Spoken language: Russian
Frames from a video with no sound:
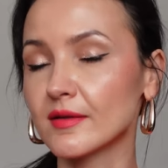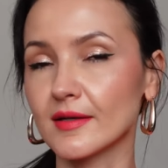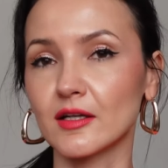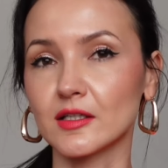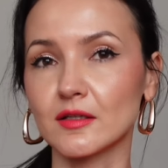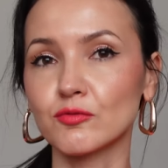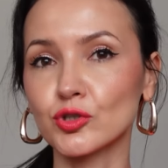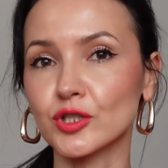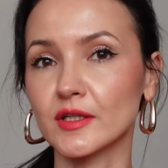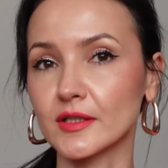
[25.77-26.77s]
Гели для
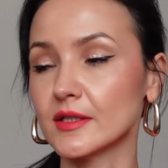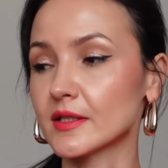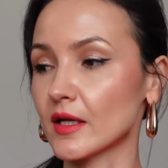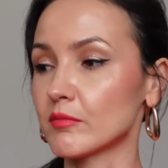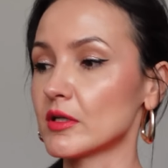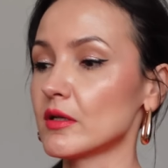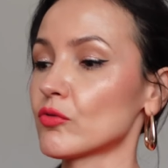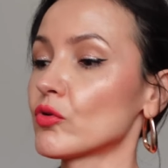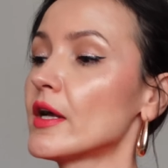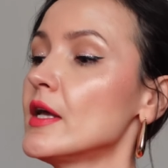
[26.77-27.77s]
душа и кремы для
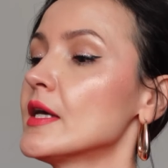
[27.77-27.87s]
рук.